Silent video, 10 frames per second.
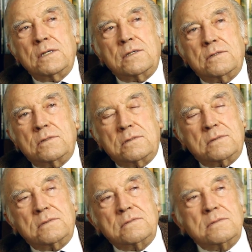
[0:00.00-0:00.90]
eh,
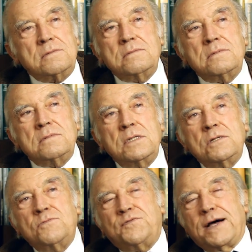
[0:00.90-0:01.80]

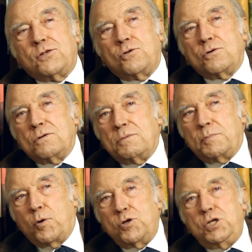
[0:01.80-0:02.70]
un fatto
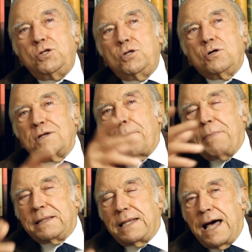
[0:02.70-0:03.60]
politico, una
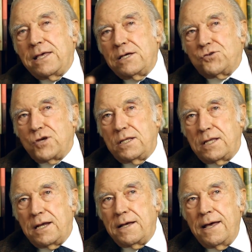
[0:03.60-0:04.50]
battaglia,
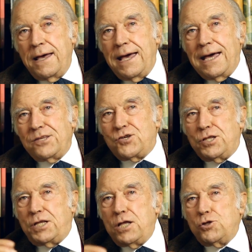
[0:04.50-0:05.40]
eccetera, c'è
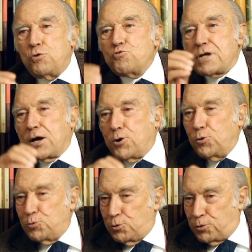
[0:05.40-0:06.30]
dentro un
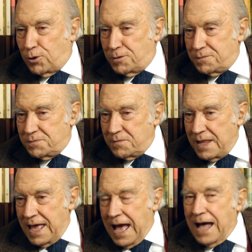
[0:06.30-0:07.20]
racconto.
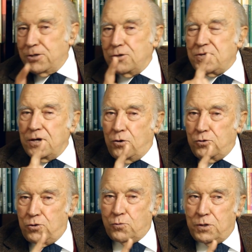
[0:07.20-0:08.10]
Allora,
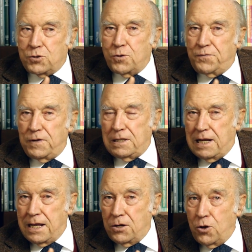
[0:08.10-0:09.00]
secondo questo
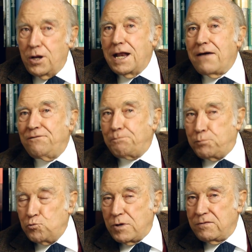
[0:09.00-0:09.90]
Fiedler, non era
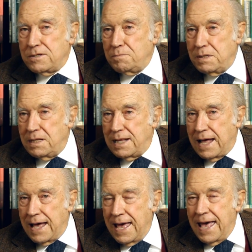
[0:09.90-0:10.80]
pura
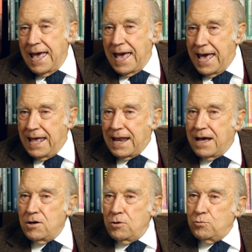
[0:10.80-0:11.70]
visibilità,
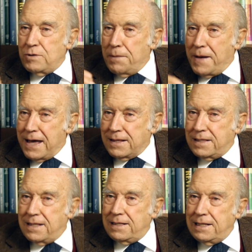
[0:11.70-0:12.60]
era una
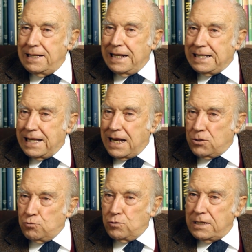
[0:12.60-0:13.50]
parte di
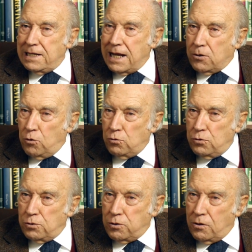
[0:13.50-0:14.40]
letteratura, di
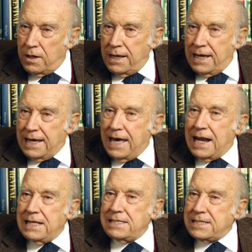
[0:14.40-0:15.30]
racconto che era
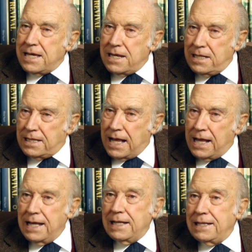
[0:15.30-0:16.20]
inserita
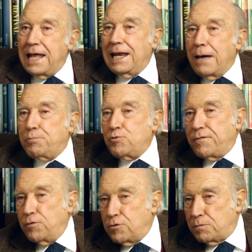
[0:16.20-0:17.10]
nella pura
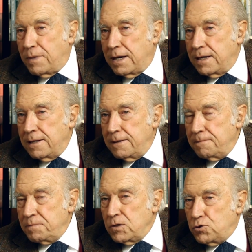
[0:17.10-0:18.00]
forma
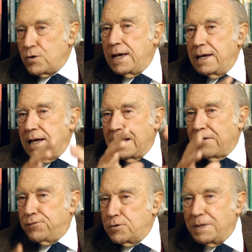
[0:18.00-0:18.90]
cioè la
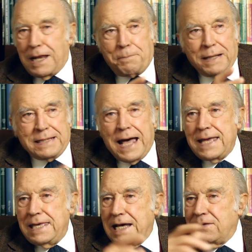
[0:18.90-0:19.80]
forma della
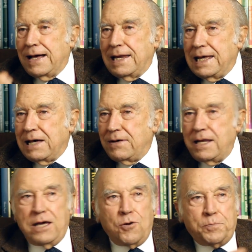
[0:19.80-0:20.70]
battaglia, i cavalli, i
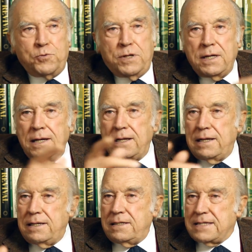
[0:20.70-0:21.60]
cavalieri, oppure eh,
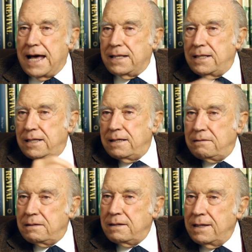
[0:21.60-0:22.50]
i santi,
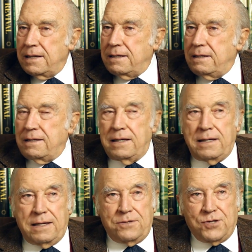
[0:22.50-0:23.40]
eh,
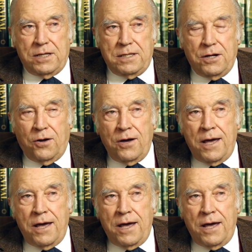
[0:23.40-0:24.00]
eh eccetera. No?